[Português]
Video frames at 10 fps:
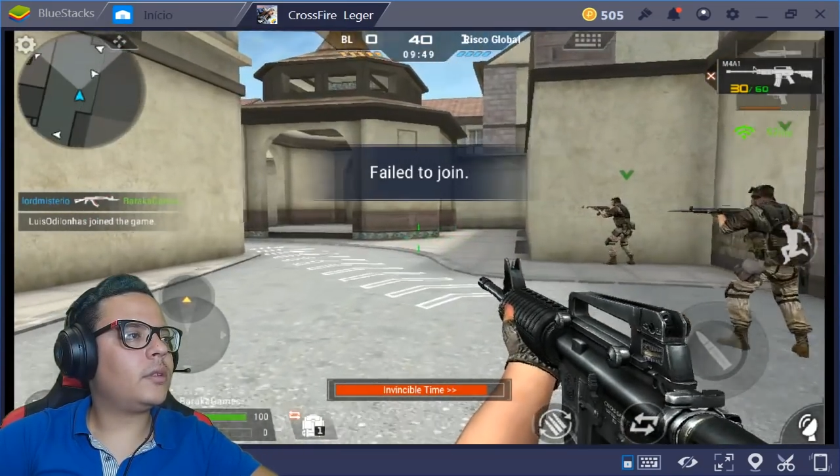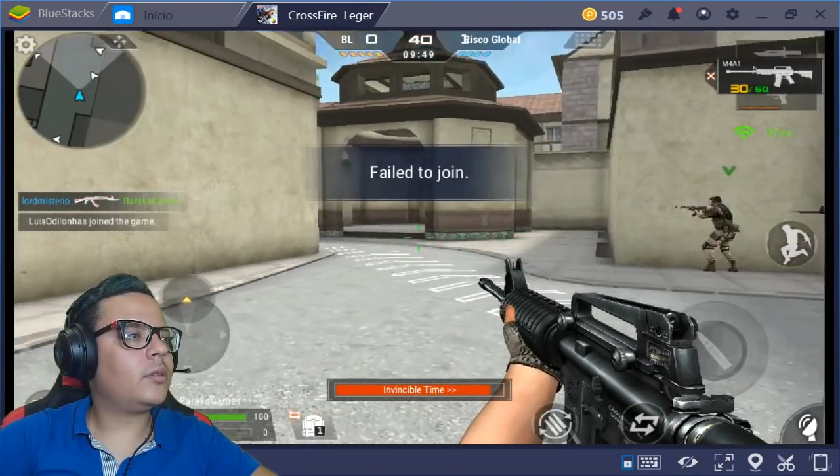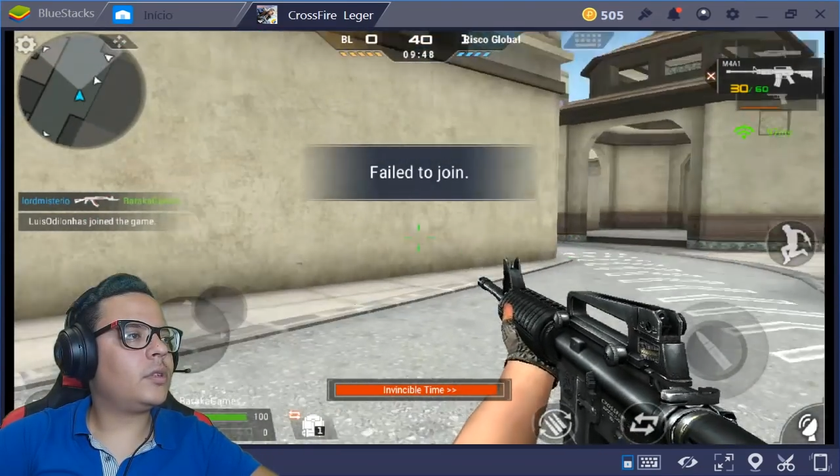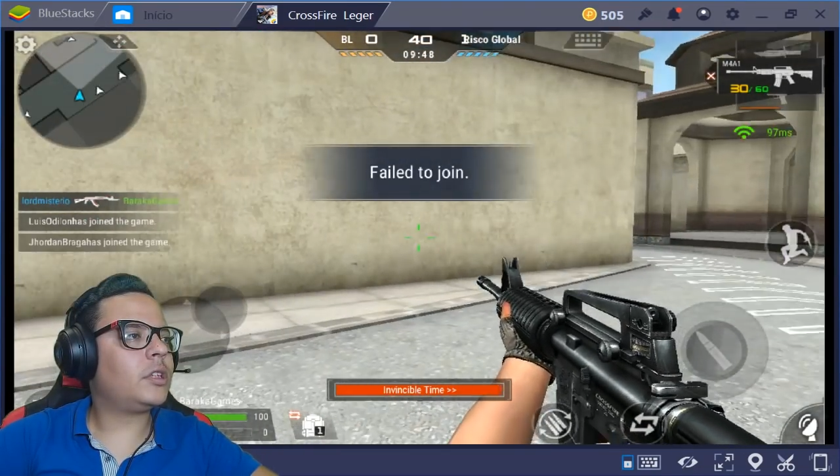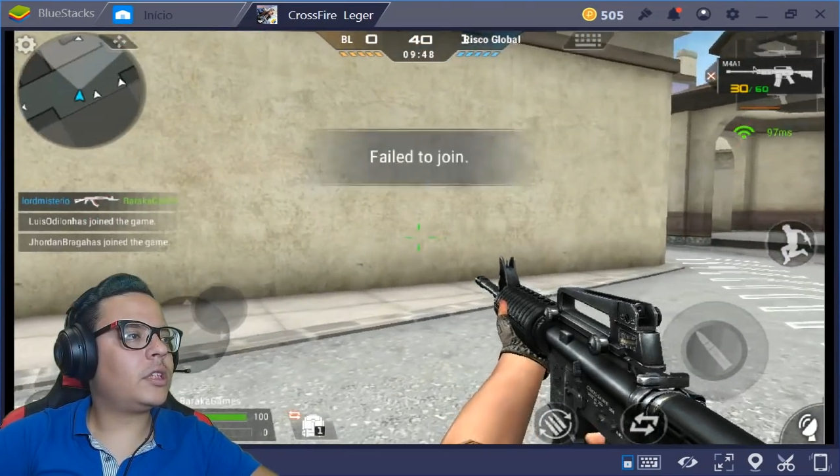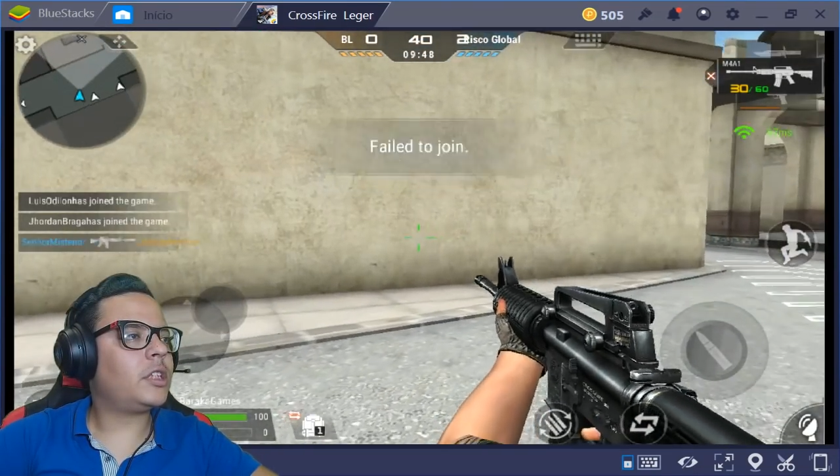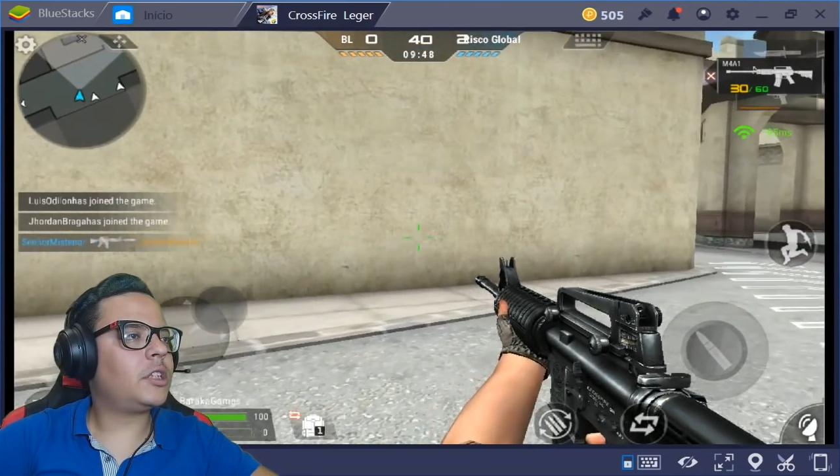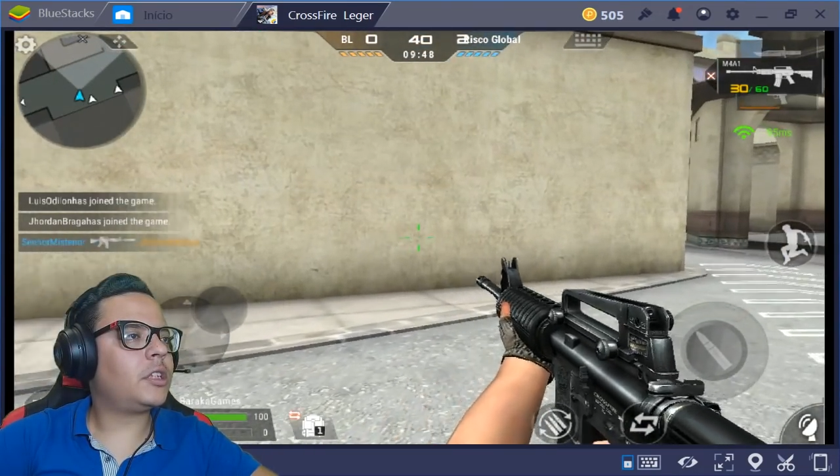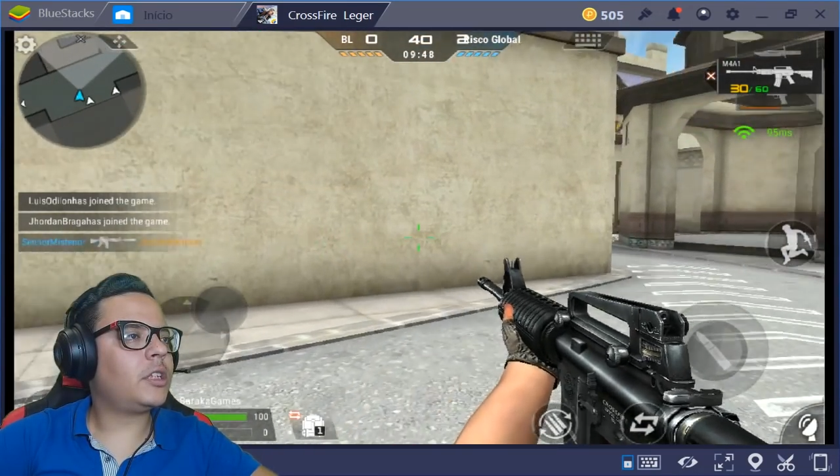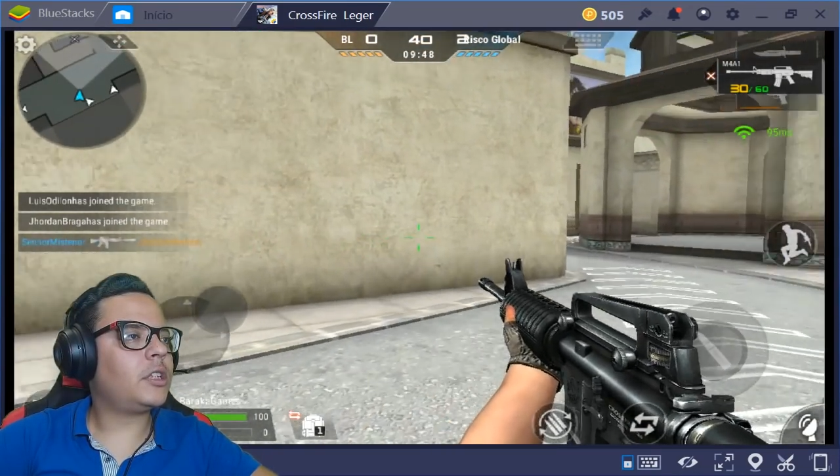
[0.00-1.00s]
Nossa, já tá enchendo,
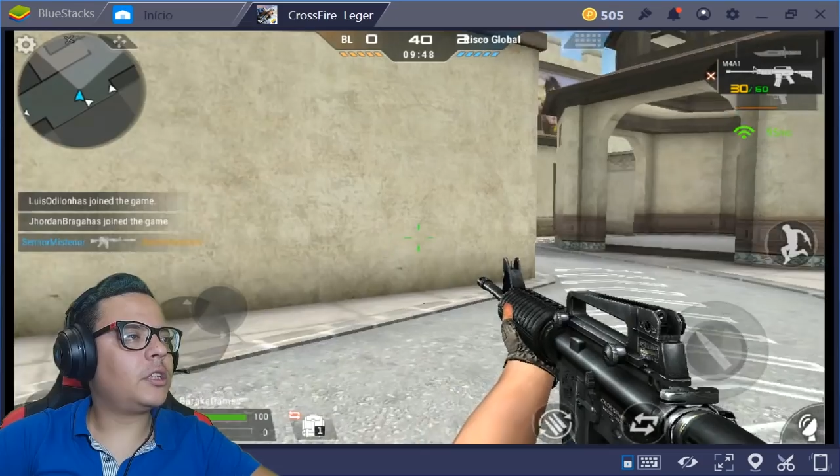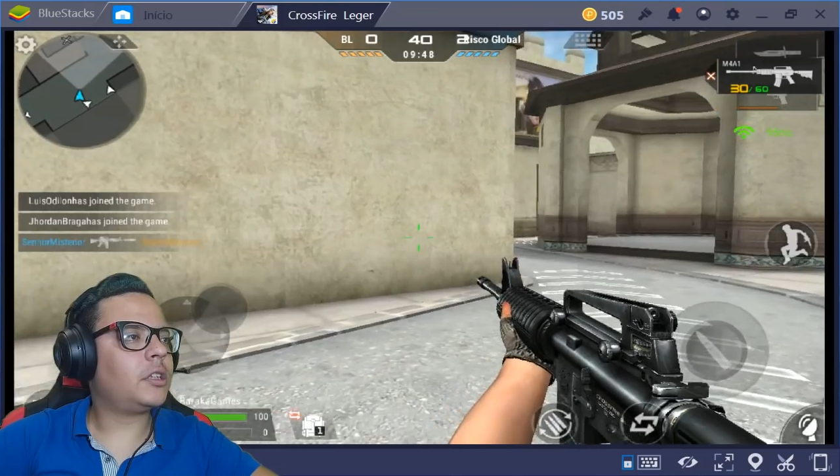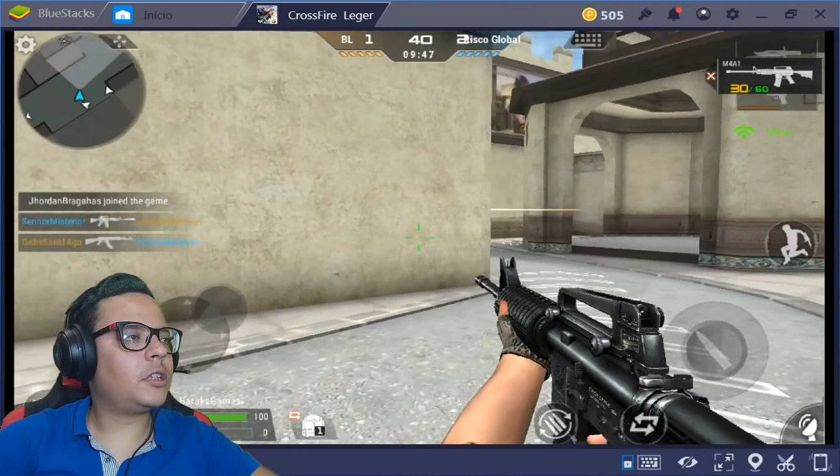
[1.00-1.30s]
já tá enchendo, já tá